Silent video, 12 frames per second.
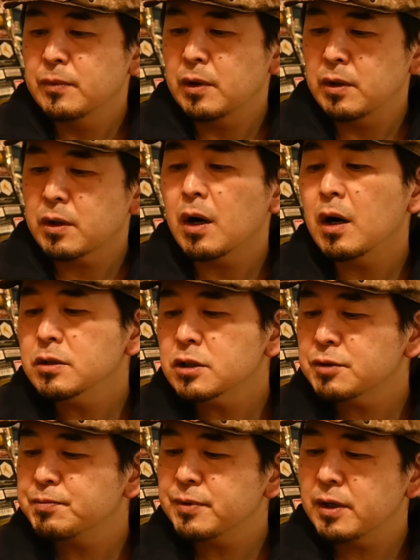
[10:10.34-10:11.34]
まね、缶
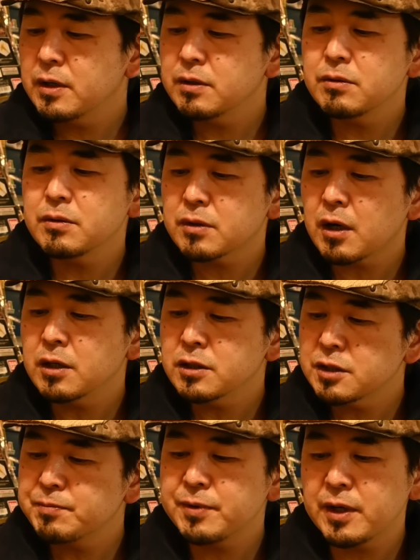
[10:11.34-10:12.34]
スプレー缶
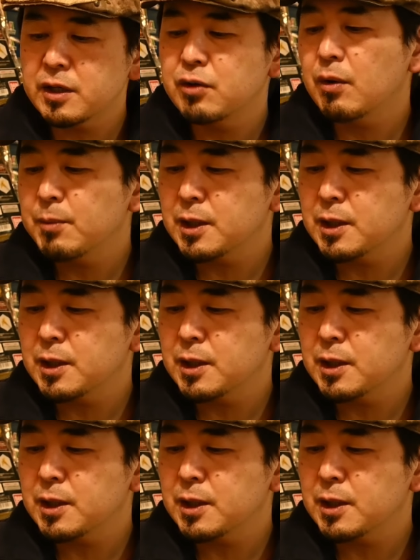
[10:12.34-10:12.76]
スプレー極